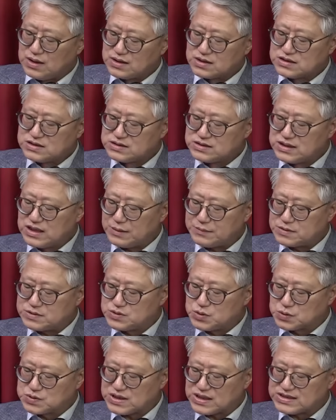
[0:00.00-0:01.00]
금감원
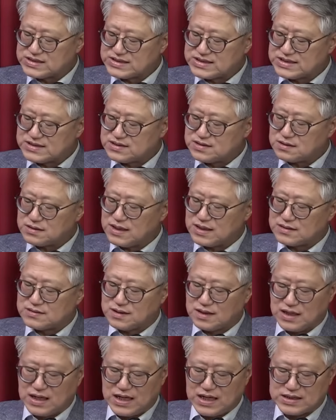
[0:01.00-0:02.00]
조사
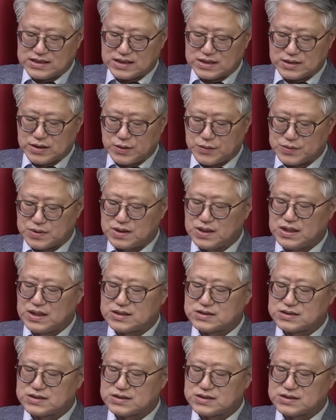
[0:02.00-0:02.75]
직전에서야 해당 내용을